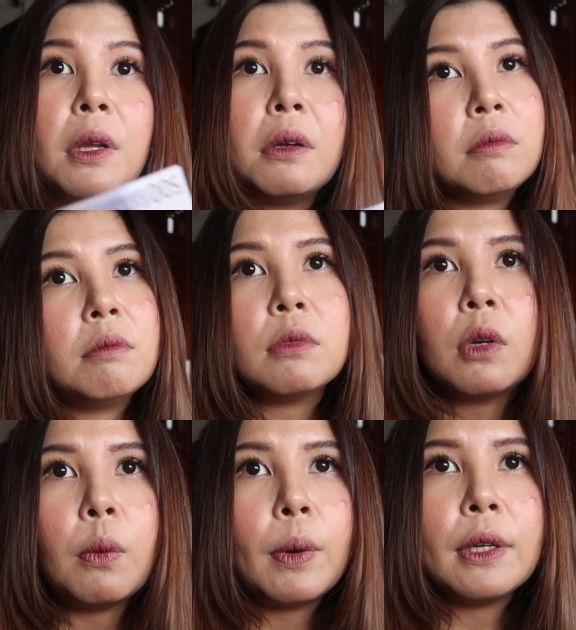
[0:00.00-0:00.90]
then
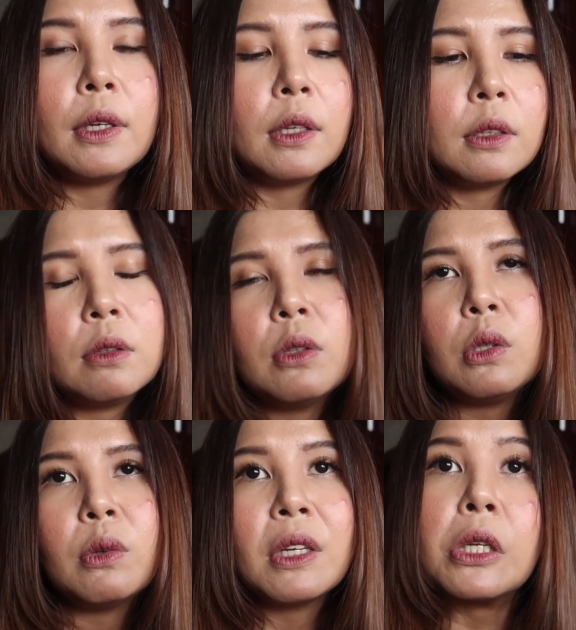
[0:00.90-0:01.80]
why not?
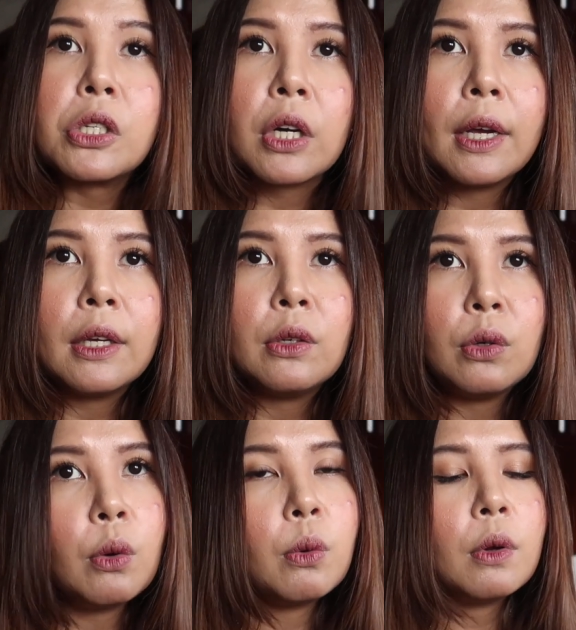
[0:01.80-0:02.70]
You can try, you
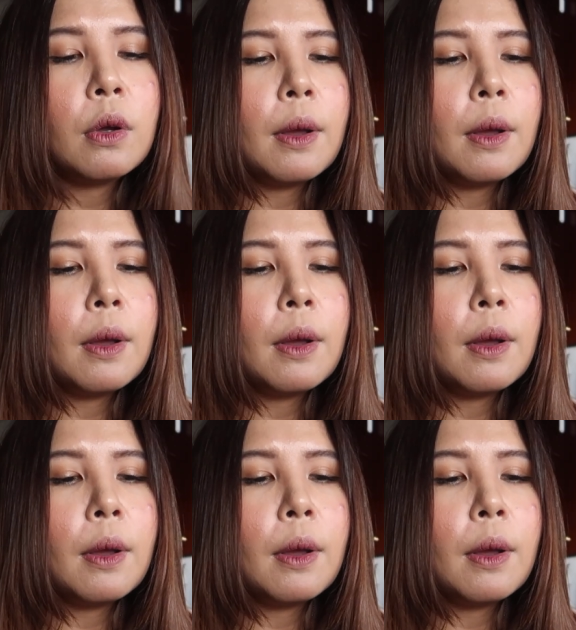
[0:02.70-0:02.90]
know?